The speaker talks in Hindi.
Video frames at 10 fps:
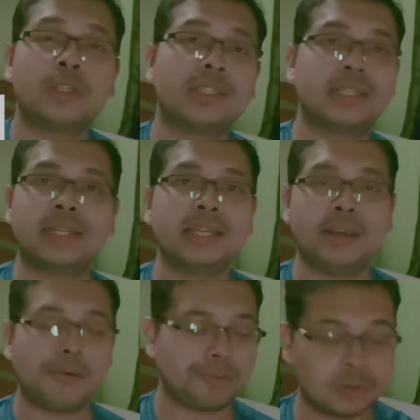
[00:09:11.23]
नोट
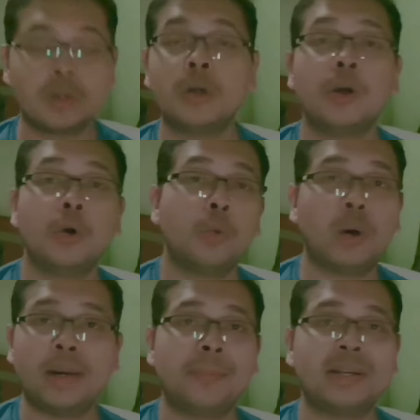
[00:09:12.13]
थ्री
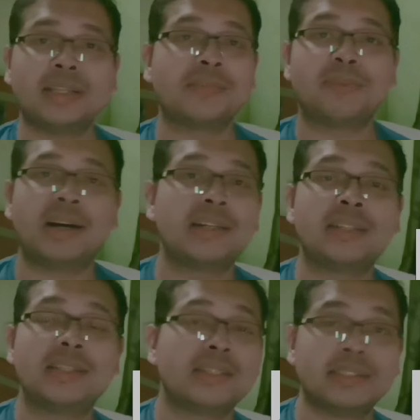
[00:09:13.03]
OnePlus
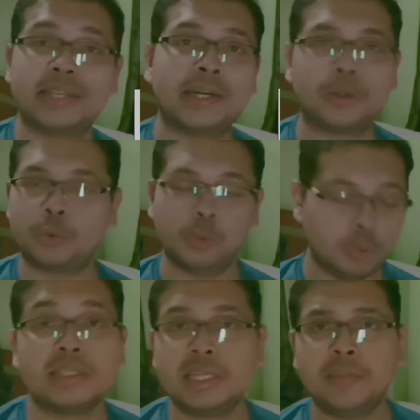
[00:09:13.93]
Buds
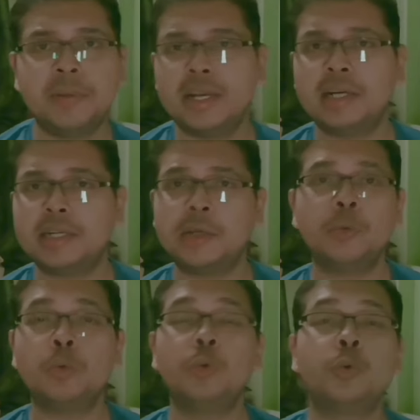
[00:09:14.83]
Z2, JBL
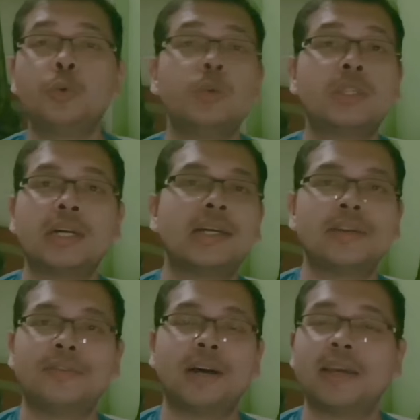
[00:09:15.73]
Tune
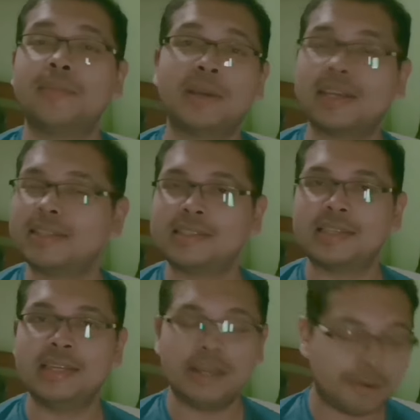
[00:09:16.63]

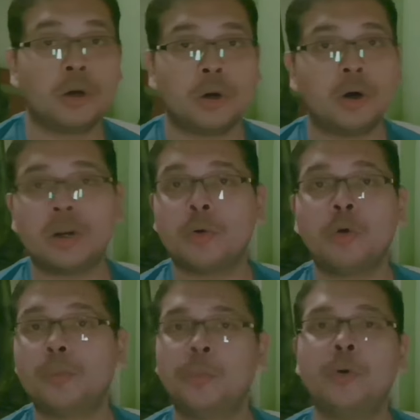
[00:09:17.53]
235nc और
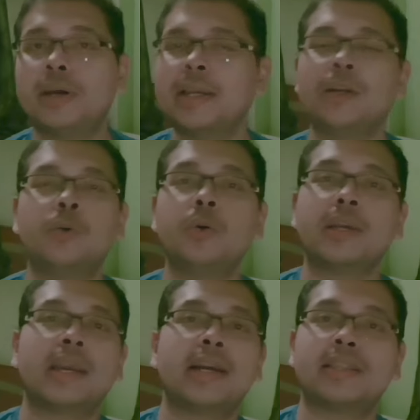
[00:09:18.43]
Oppo
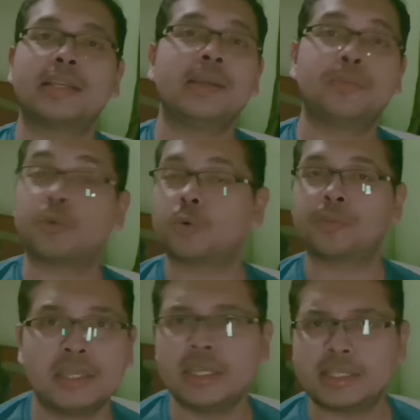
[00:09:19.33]
Enco Air 3 Pro
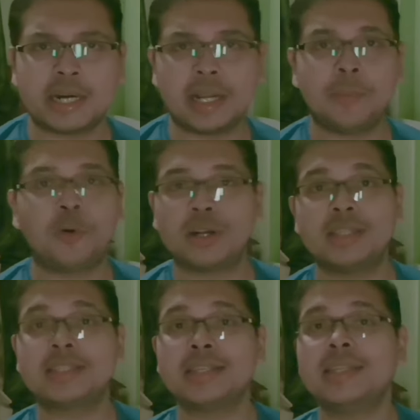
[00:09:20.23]
ये सारे
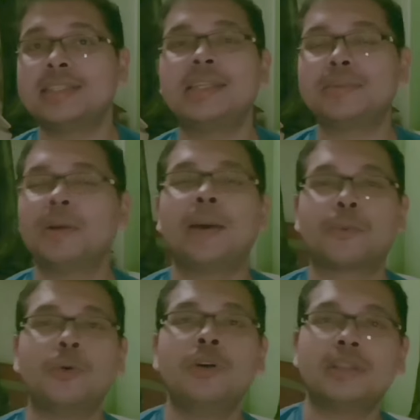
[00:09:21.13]
मॉडल्स इस लिस्ट में
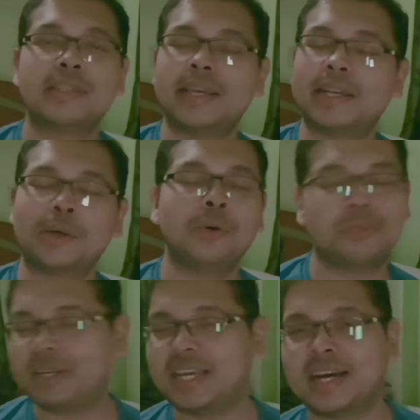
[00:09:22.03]
आपको देखने
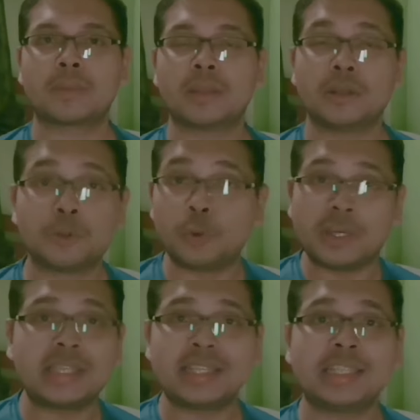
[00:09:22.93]
को मिलेगा
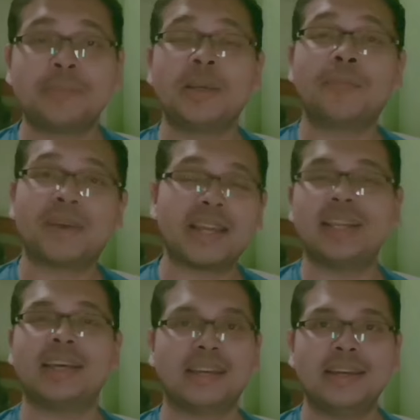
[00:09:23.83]
तो इस लिस्ट में
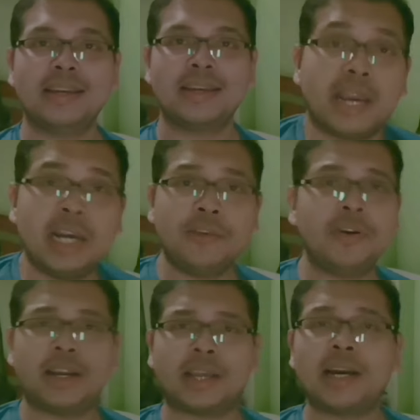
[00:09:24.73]
पहले है
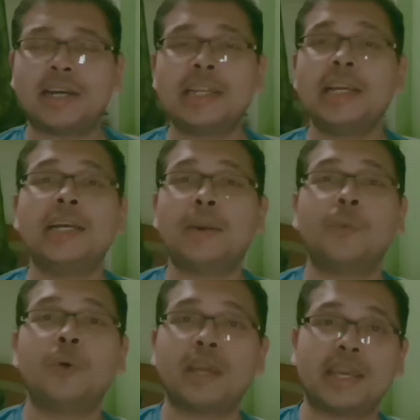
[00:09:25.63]
एडिफायर का टी
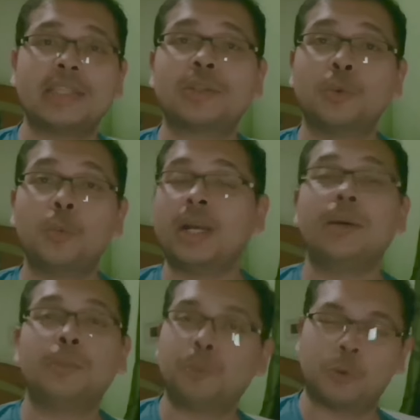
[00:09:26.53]
डब्ल्यू एस
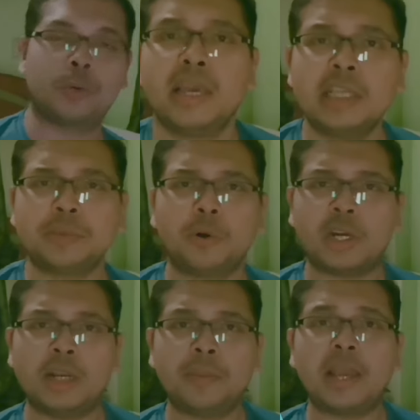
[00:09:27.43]
वन प्रो इस
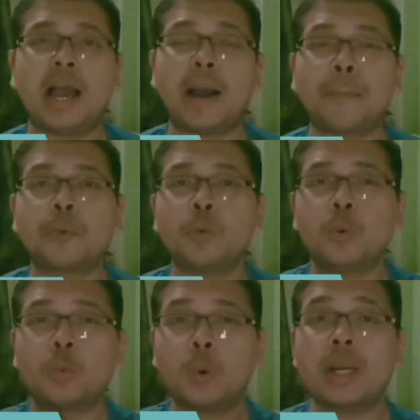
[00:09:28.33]
मॉडल में
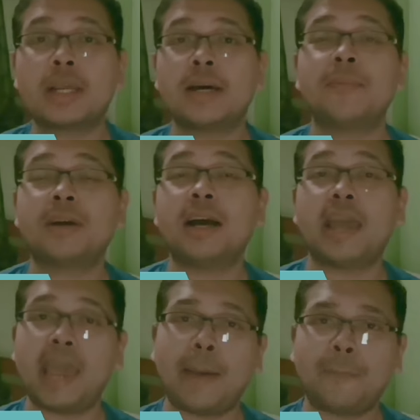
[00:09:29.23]
आपको क्वालकॉम
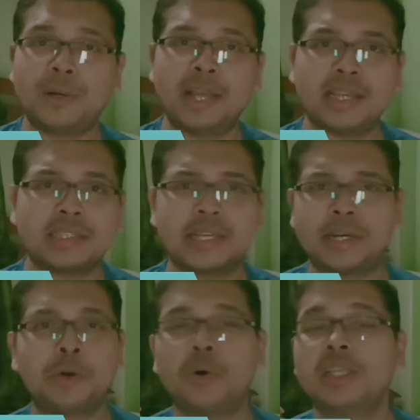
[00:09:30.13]
का एप्टिक्स
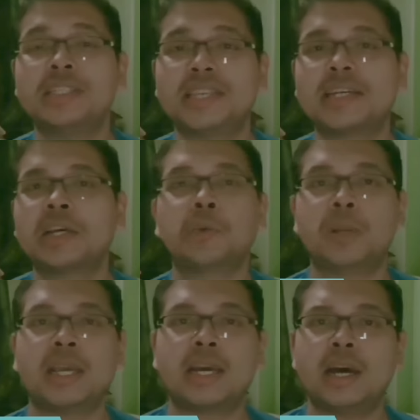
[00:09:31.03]
टेक्नोलॉजी देखने
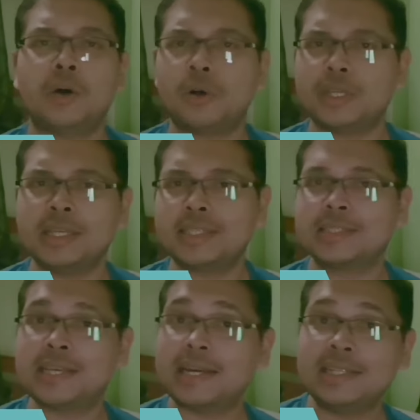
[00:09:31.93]
को मिलेगा और ये
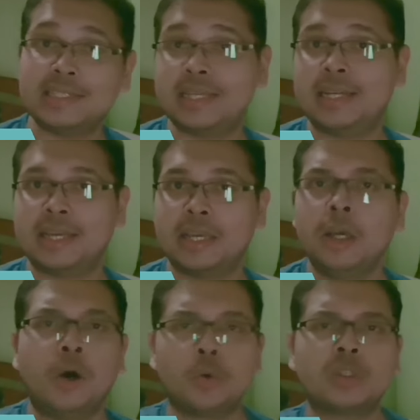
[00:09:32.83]
सेकेंड जेन
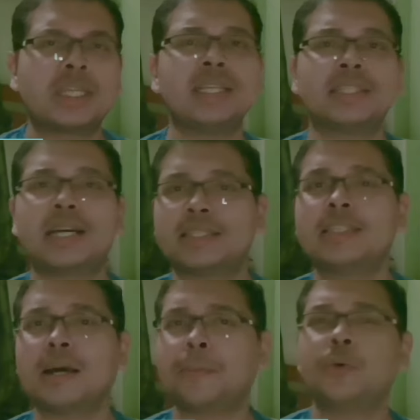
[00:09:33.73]
है और उसके
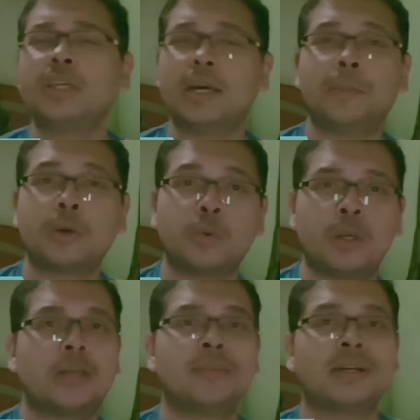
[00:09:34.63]
साथ साथ आपको यहाँ पर
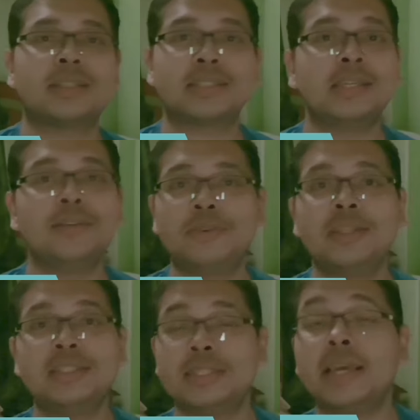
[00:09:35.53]
क्वालकॉम का सी
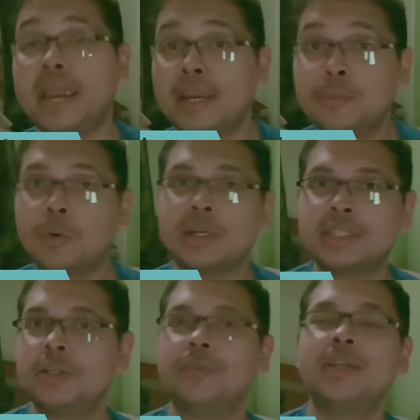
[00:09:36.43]
वी सी एट
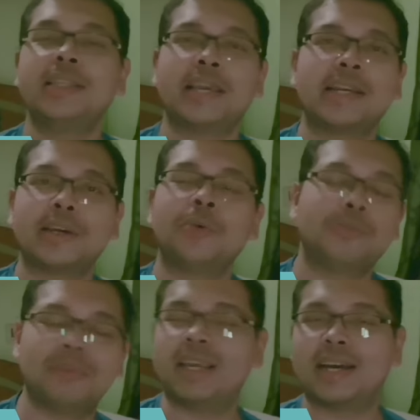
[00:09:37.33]
पॉइंट जीरो भी देखने
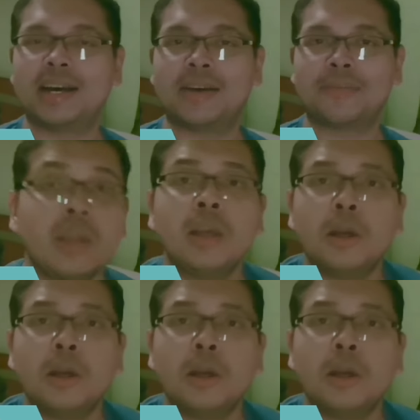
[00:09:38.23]
को मिलेगा